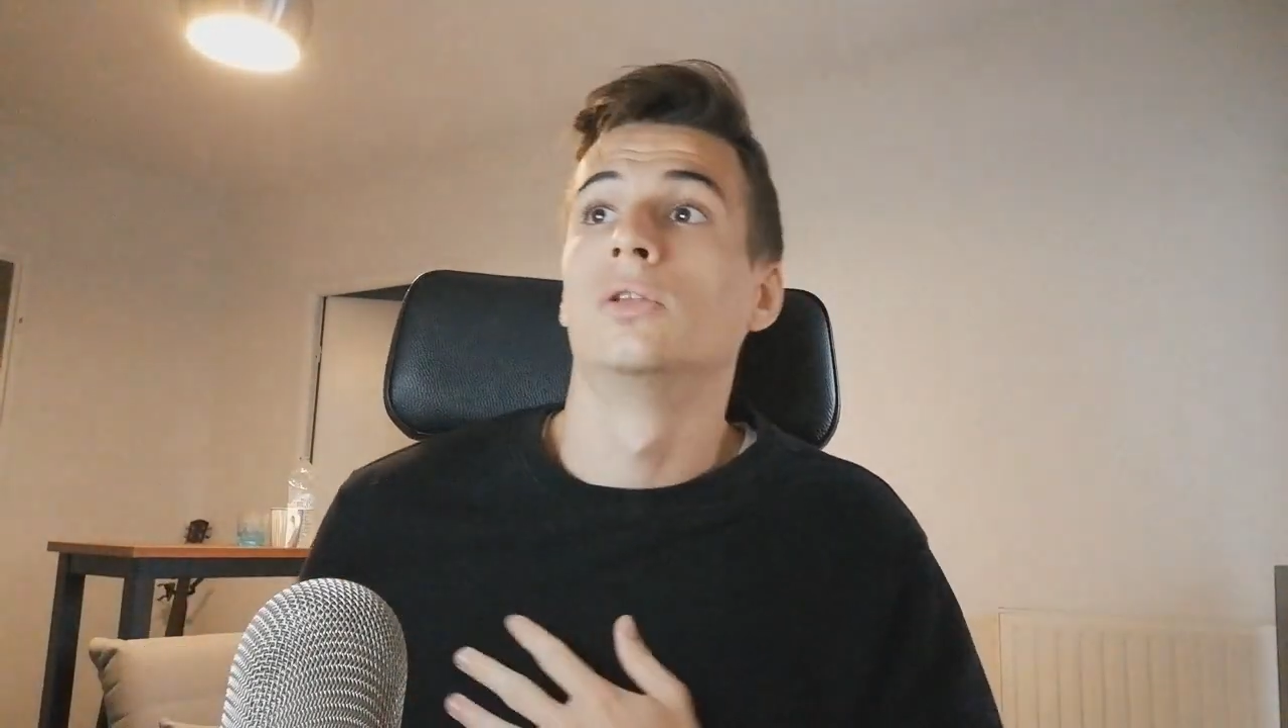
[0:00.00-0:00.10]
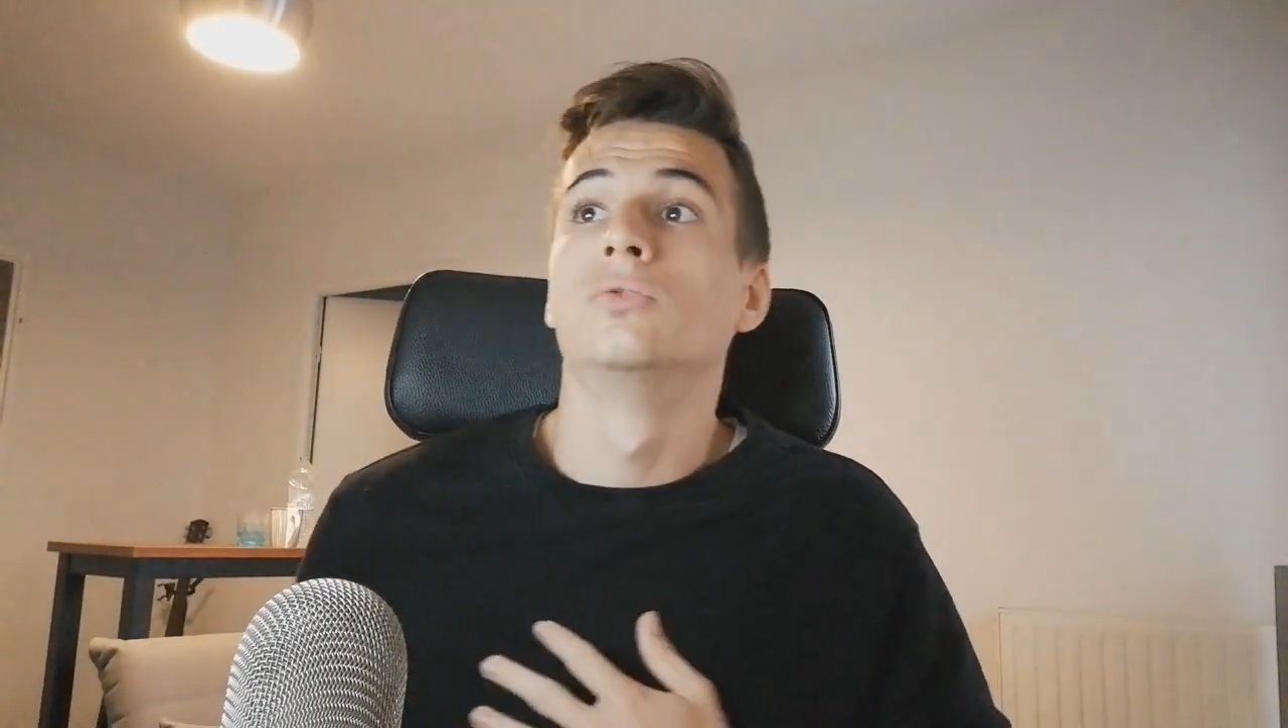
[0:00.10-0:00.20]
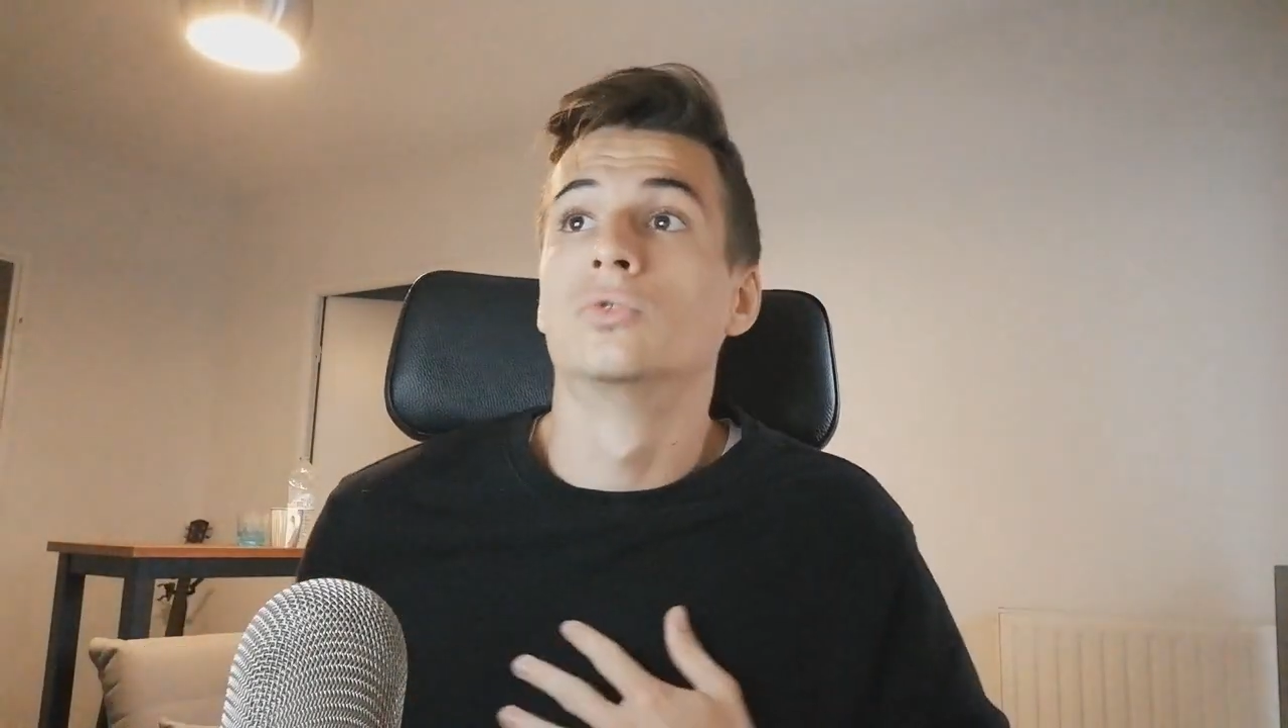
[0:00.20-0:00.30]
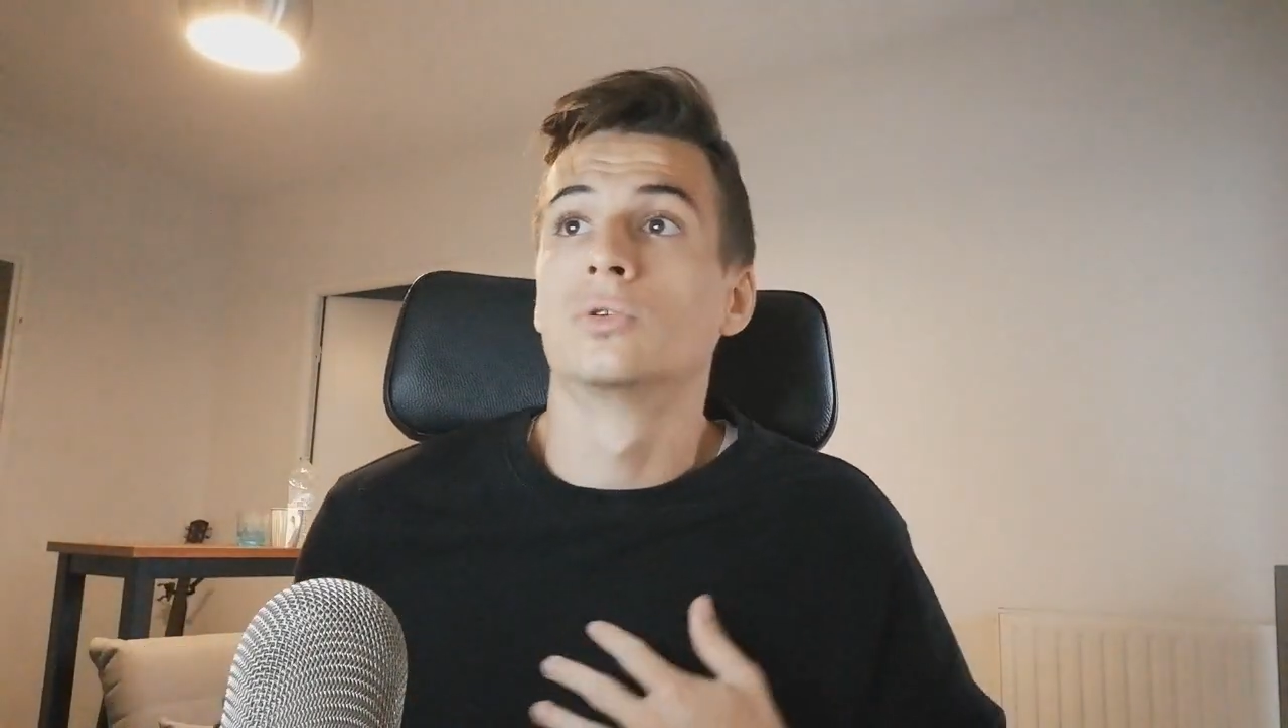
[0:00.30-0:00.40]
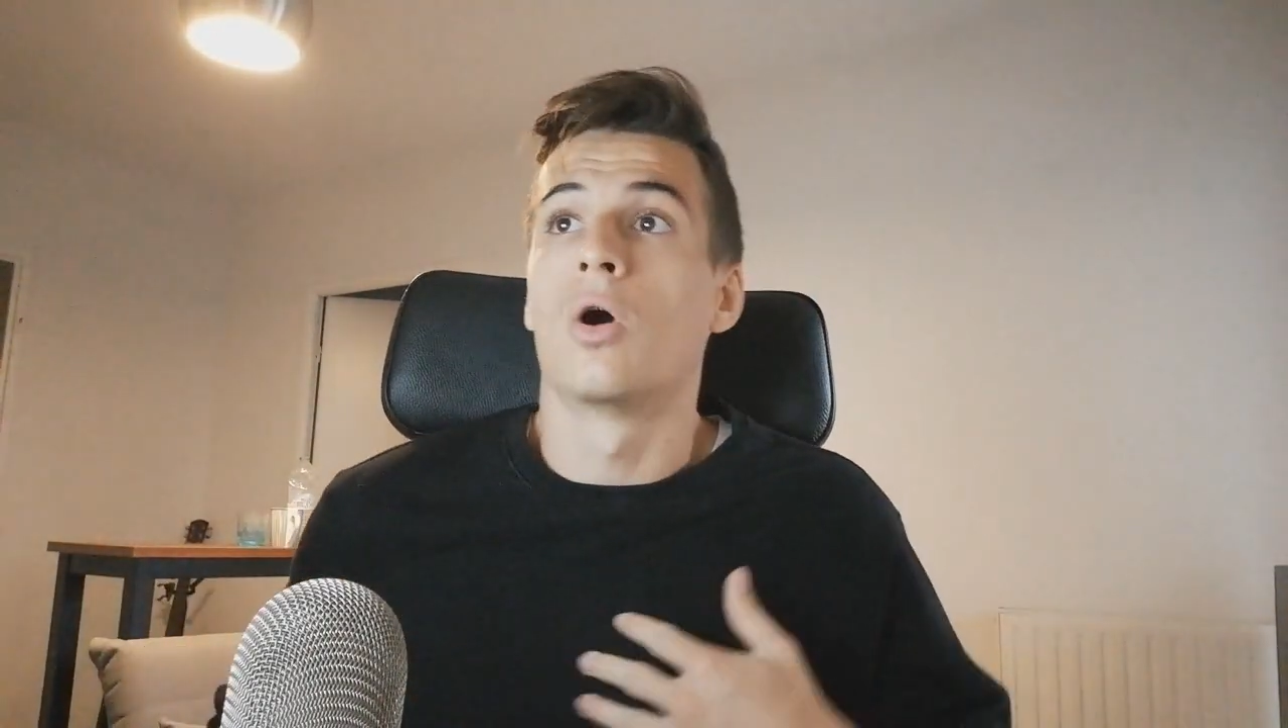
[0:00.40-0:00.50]

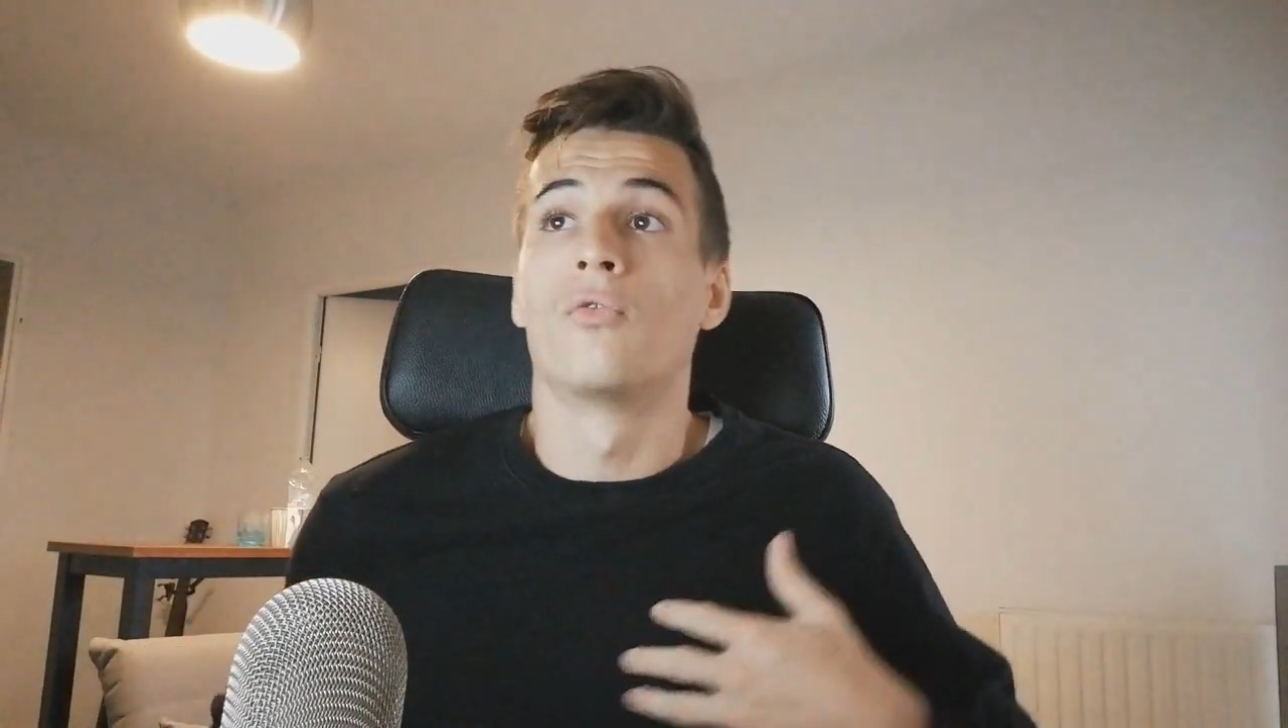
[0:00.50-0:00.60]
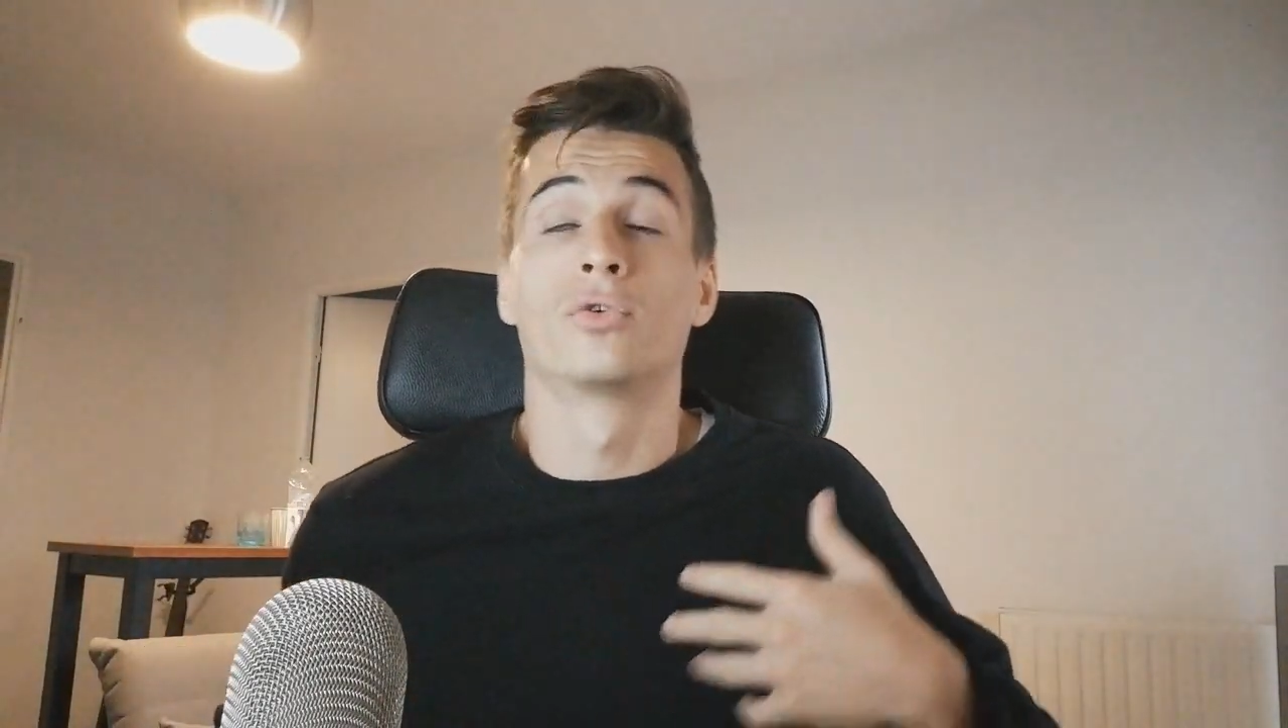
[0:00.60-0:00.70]
Donc, en